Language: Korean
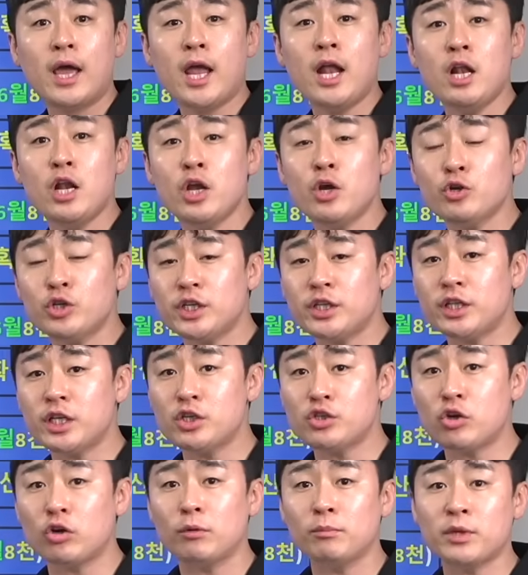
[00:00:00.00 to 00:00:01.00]

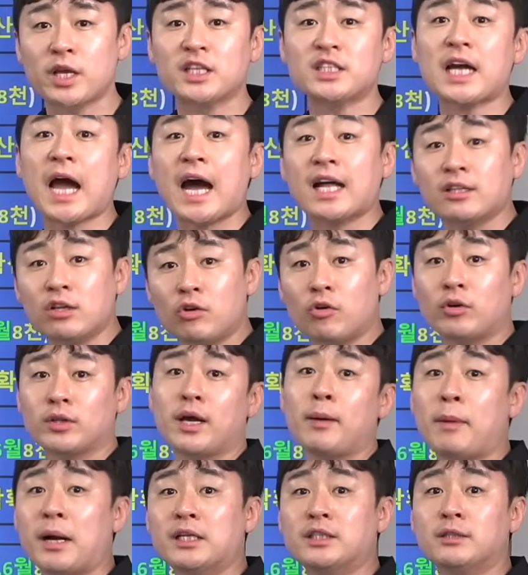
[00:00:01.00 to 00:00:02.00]
헬리오시티처럼 되지 않을
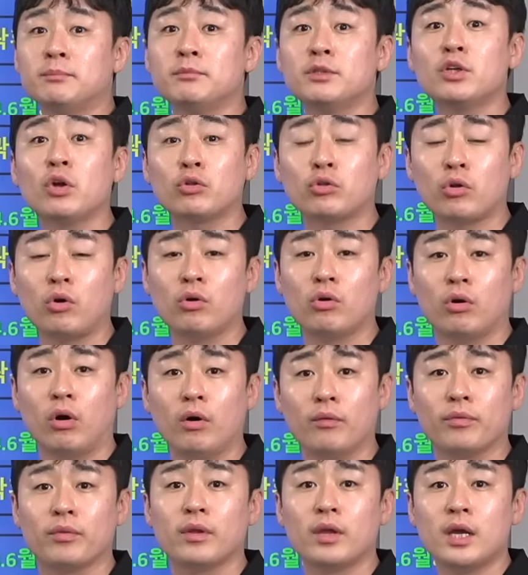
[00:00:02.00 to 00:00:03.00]
거다 말씀드렸던
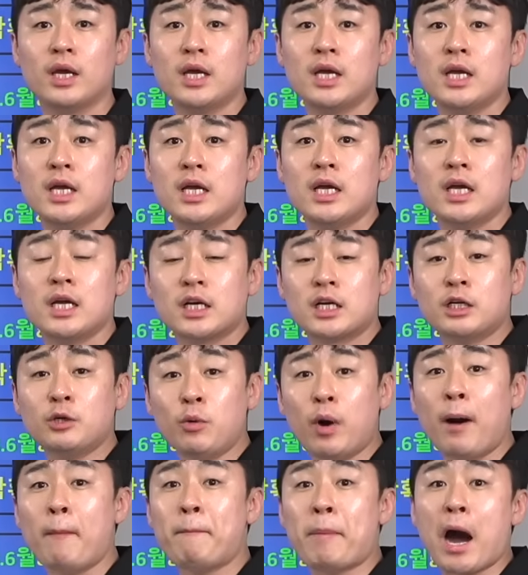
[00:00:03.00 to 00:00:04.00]
건,
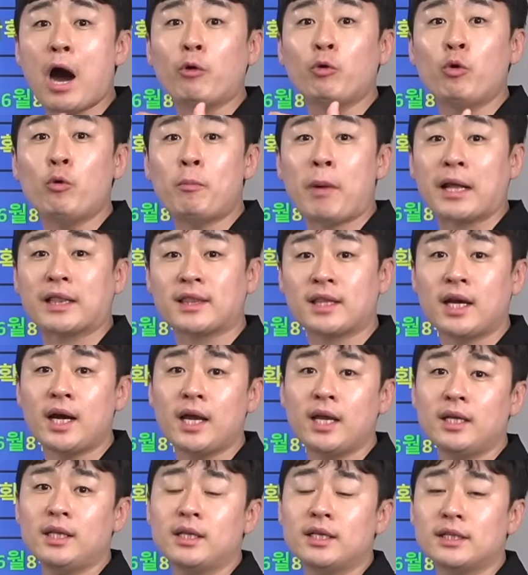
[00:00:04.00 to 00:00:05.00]
그와 바로 맞닿아
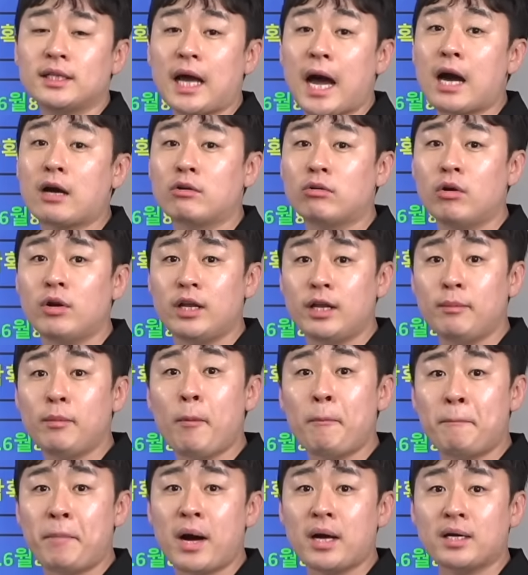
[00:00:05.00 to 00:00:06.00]
있는 아크로
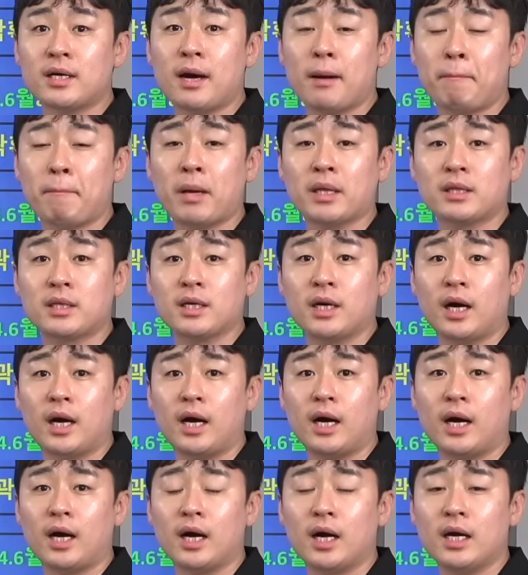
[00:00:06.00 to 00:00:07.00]
리버파크
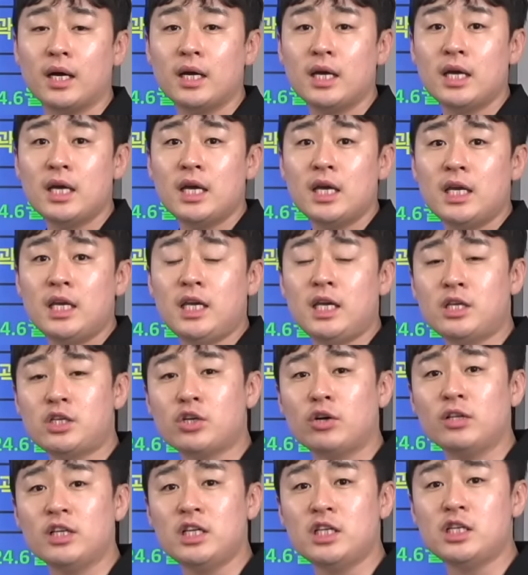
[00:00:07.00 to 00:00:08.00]
아파트가
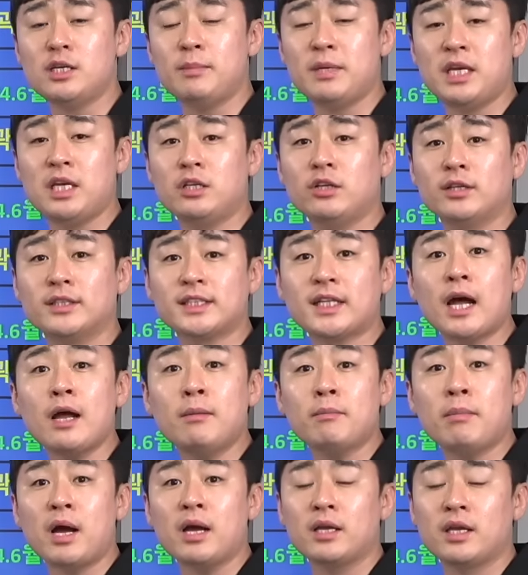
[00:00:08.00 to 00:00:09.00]
이천이십이 년
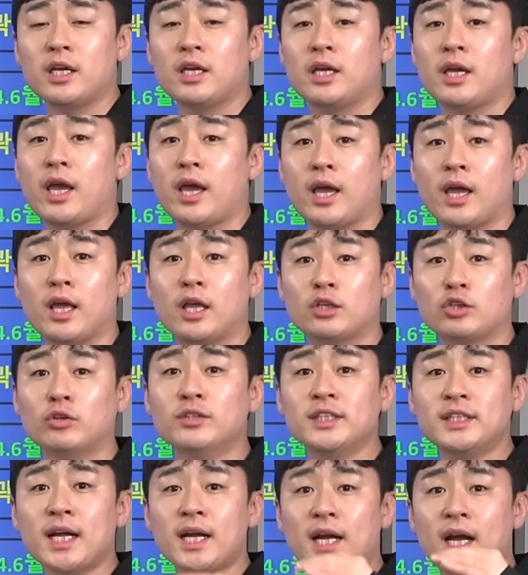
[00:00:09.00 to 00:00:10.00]
상반기에
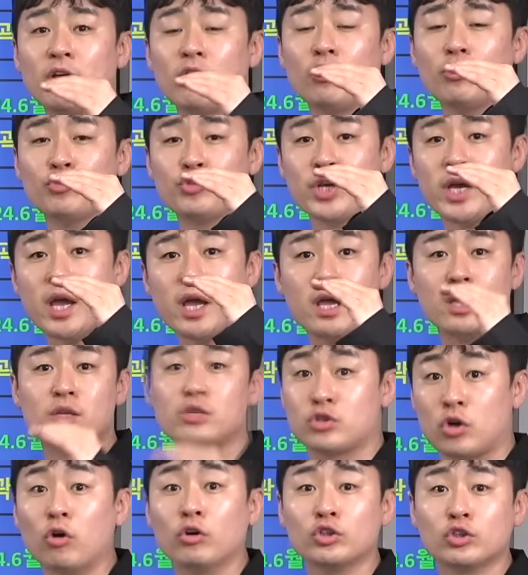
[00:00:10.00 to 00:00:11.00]
전세가격
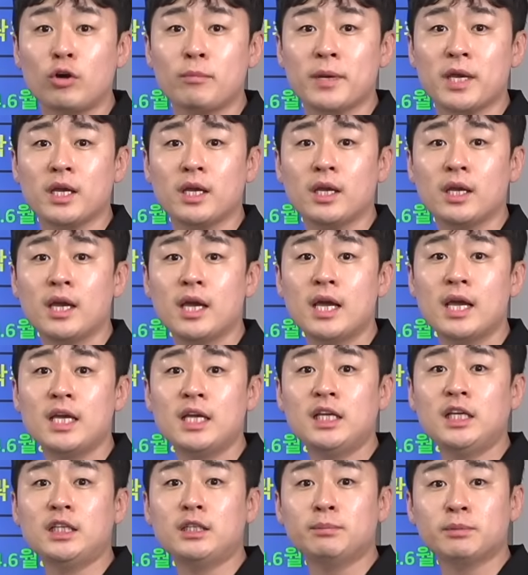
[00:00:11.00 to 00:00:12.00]
최정점이
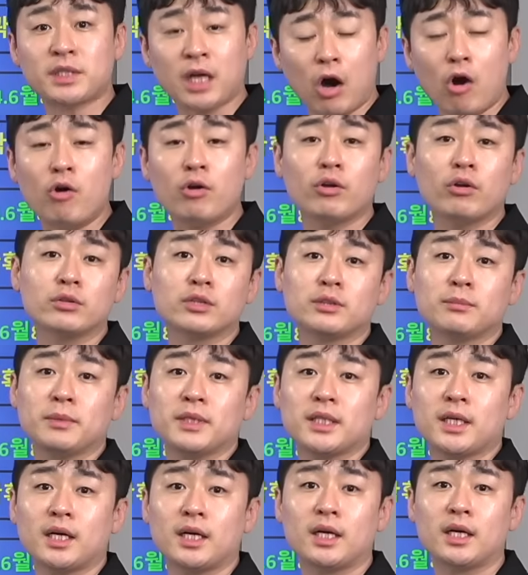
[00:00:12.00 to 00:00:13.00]

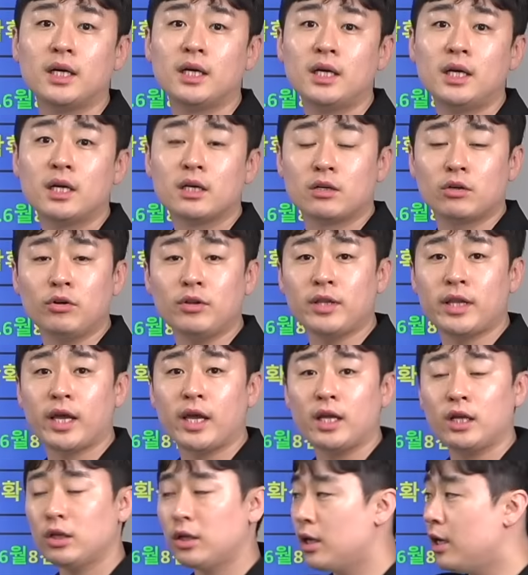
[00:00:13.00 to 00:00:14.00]
이십사억이었습니다.
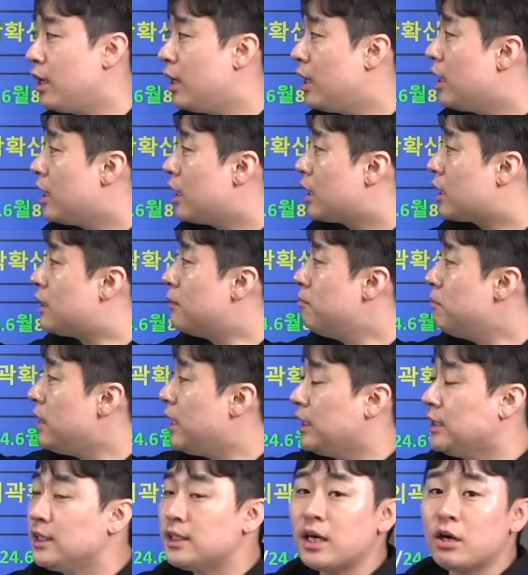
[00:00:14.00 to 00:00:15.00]
그런데
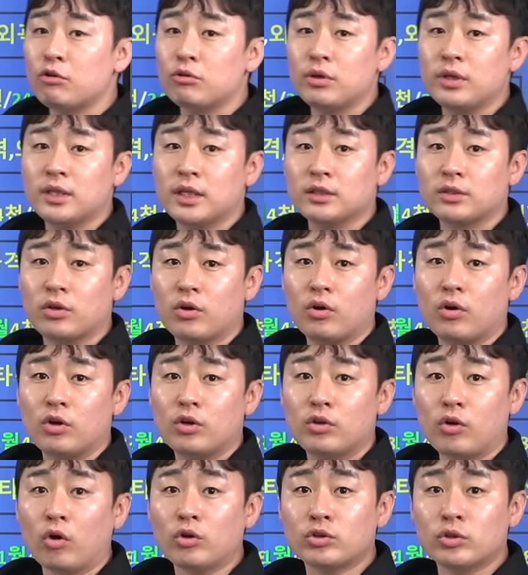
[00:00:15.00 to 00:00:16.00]
금리 인상으로 인해서,
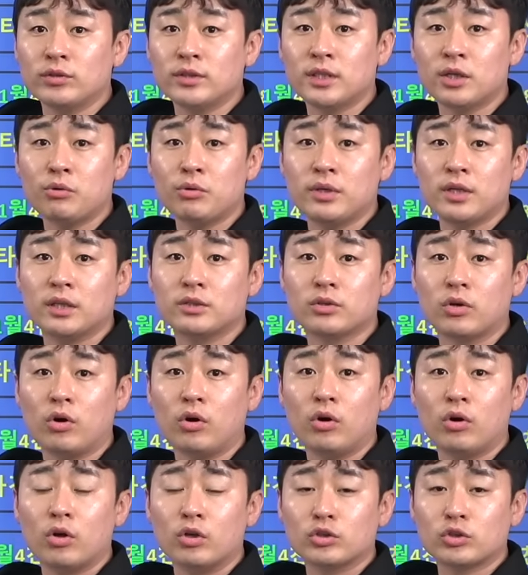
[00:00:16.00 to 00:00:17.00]
역전세로
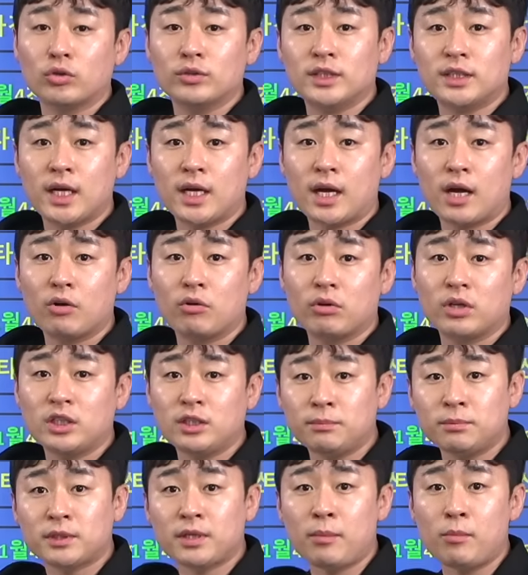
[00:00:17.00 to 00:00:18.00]
인해서 전세가격이
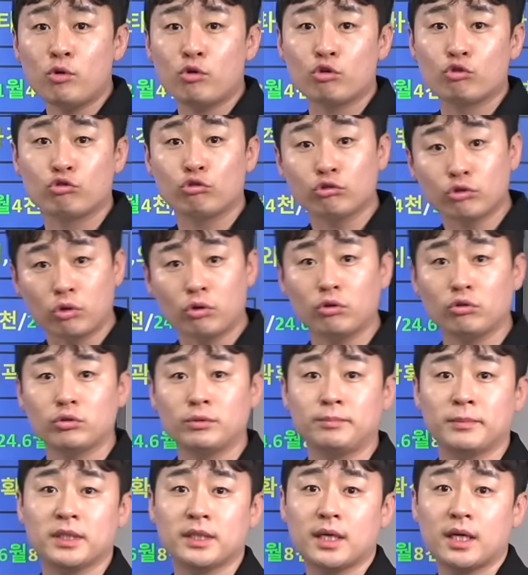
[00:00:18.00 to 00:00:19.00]
십삼억으로 뚝
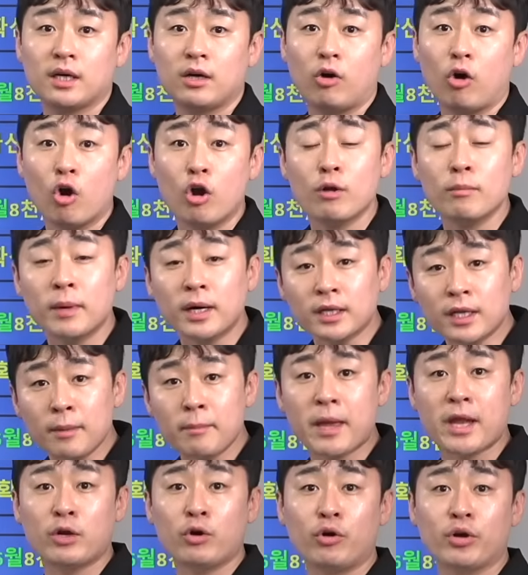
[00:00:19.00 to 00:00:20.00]
떨어집니다. 얼마나
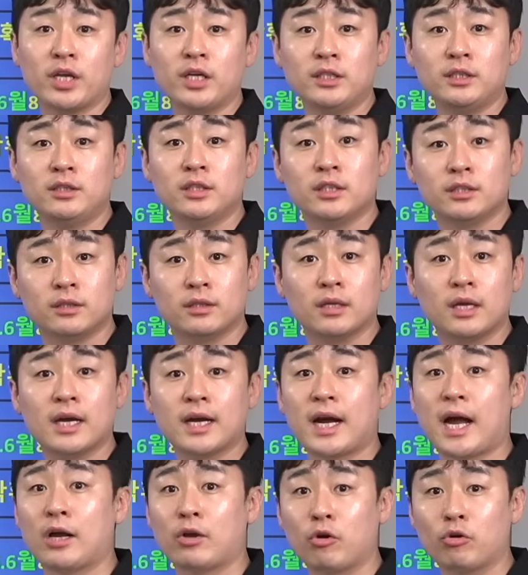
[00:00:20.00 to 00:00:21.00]
매력이 있는
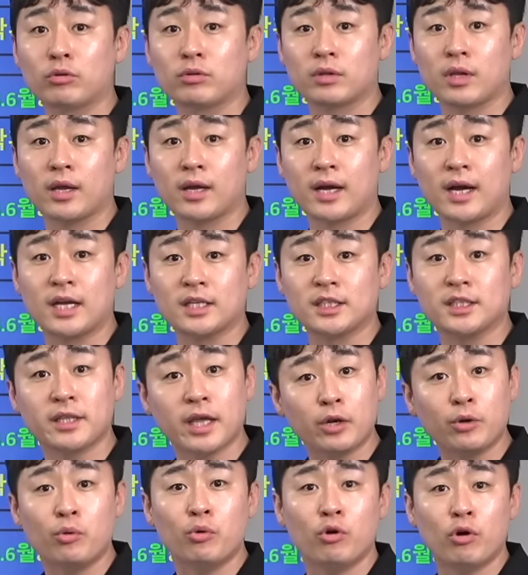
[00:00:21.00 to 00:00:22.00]
가격대까지
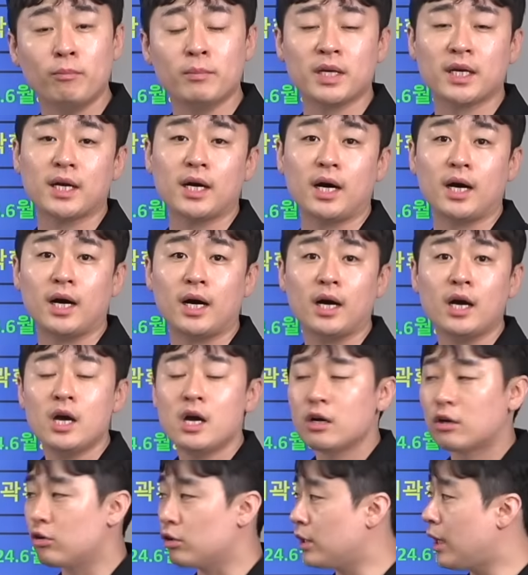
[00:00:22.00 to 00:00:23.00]
내려온 겁니까?
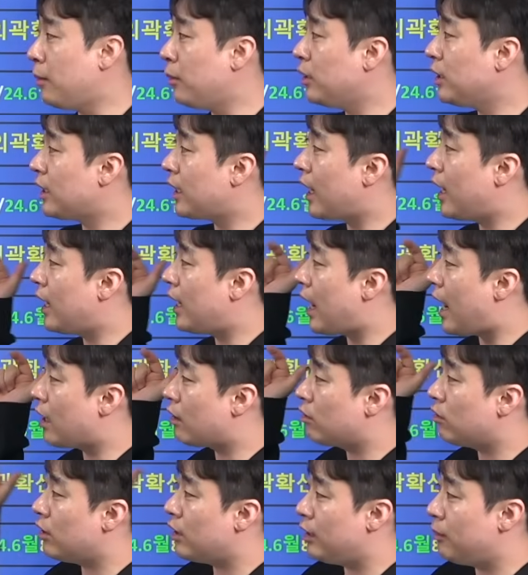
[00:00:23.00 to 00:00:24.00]
그러다 보니까
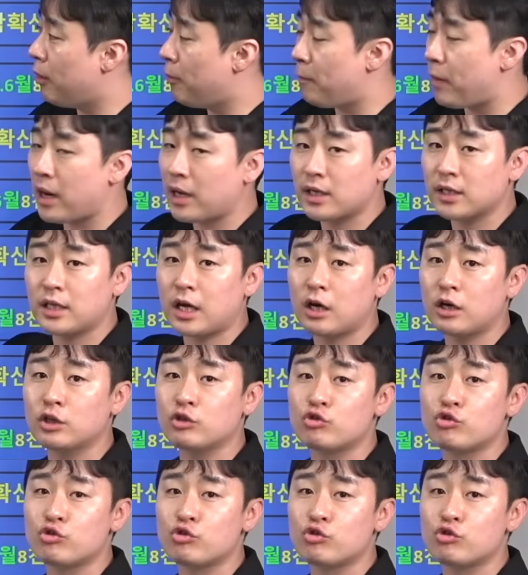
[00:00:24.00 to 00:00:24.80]
아크로 리버파크나 그